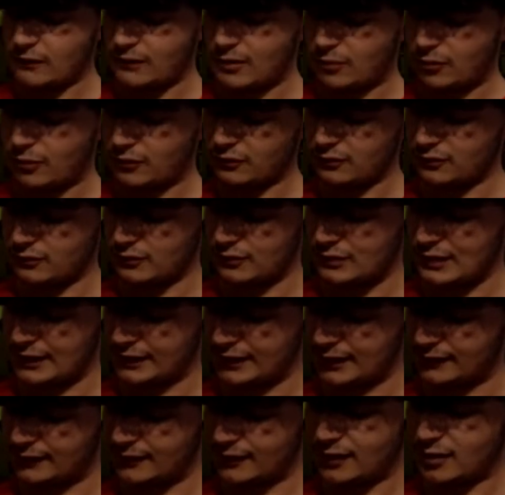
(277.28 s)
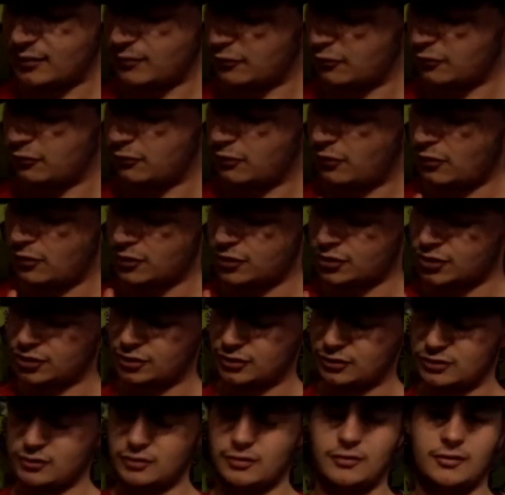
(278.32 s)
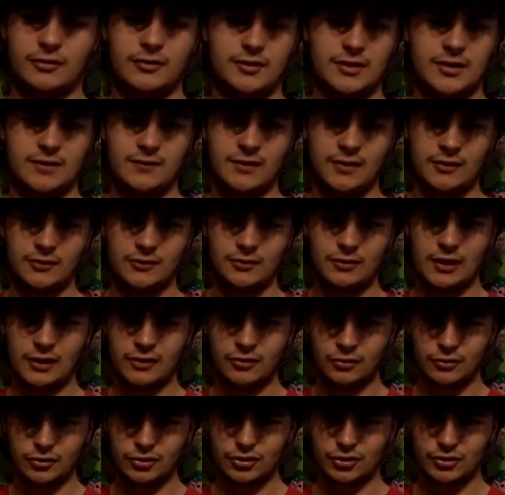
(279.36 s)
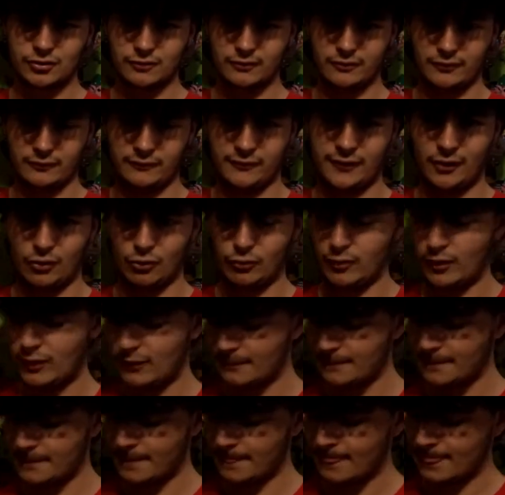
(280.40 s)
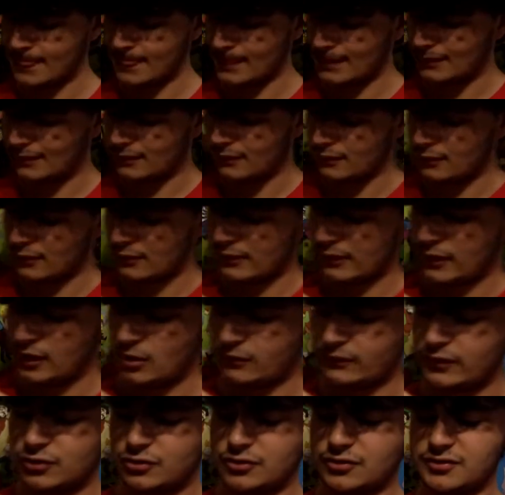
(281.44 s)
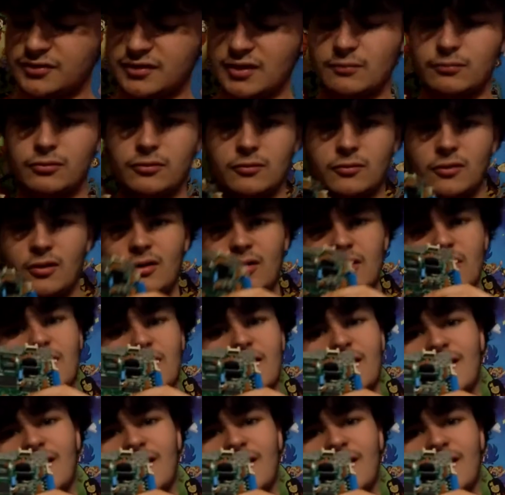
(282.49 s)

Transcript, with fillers: Et on va prendre la quatrième broche euh, qui vient de la gauche, vers le bas, et on va juste simplement